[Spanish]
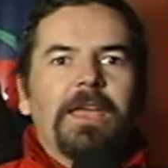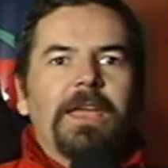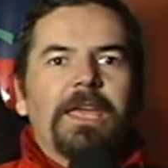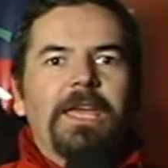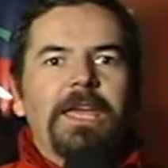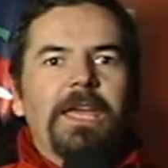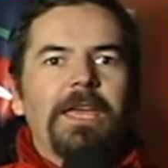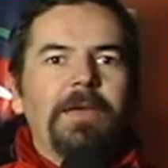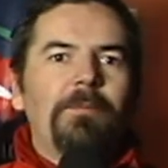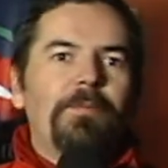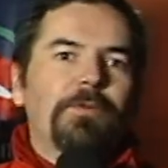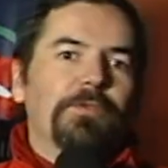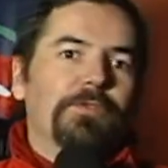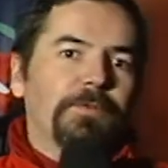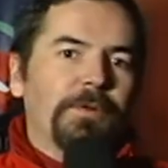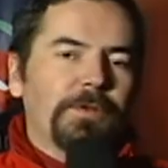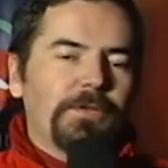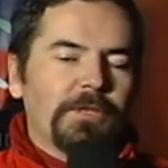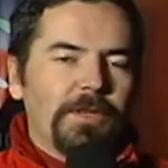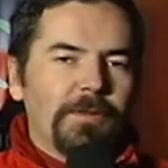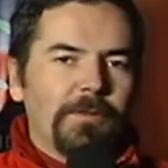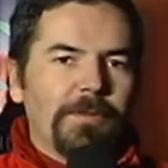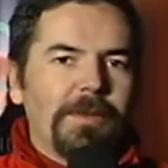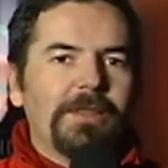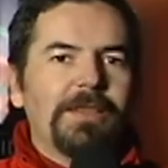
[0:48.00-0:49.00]
y por
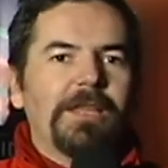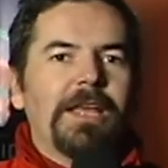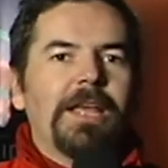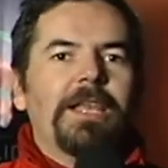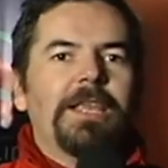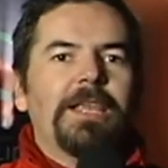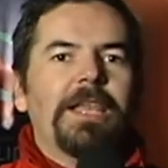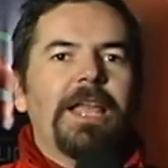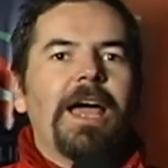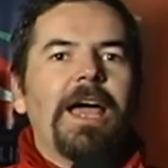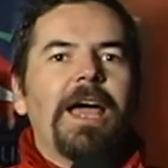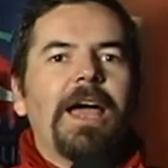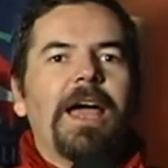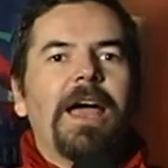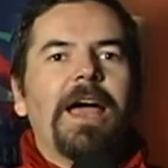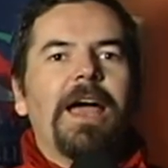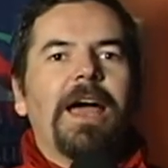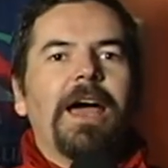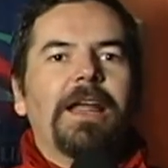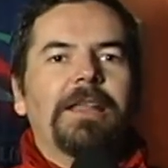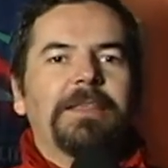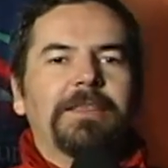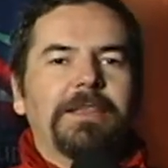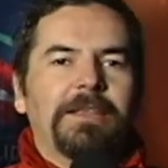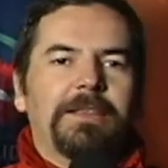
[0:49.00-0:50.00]
supuesto también
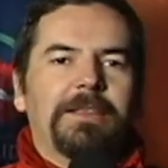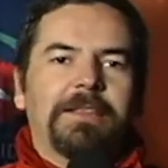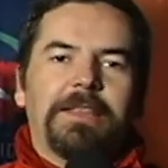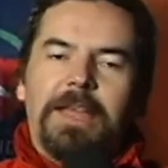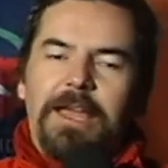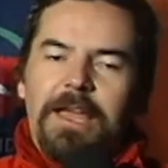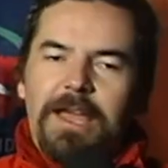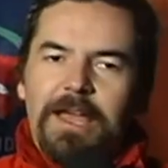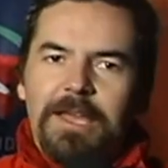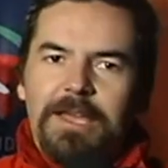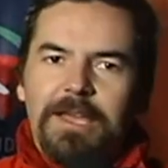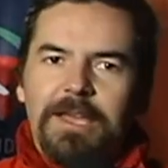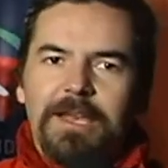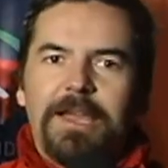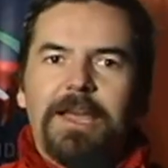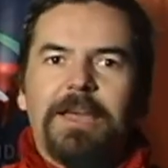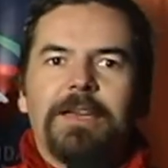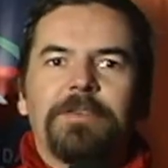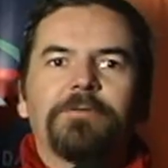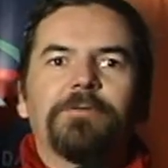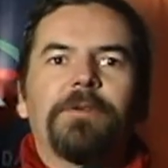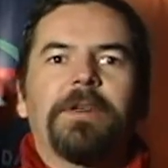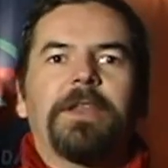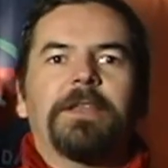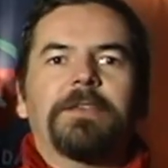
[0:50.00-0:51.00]
la artista, Ángela
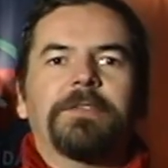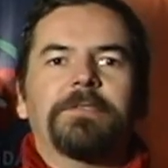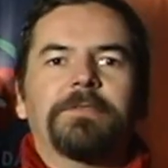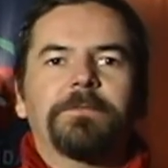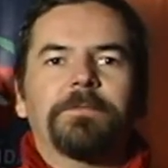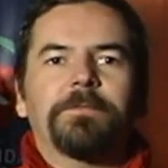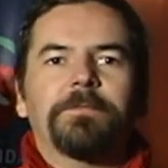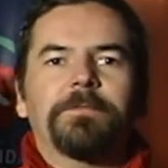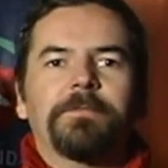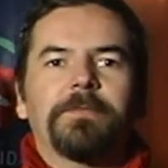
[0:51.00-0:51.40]
Suárez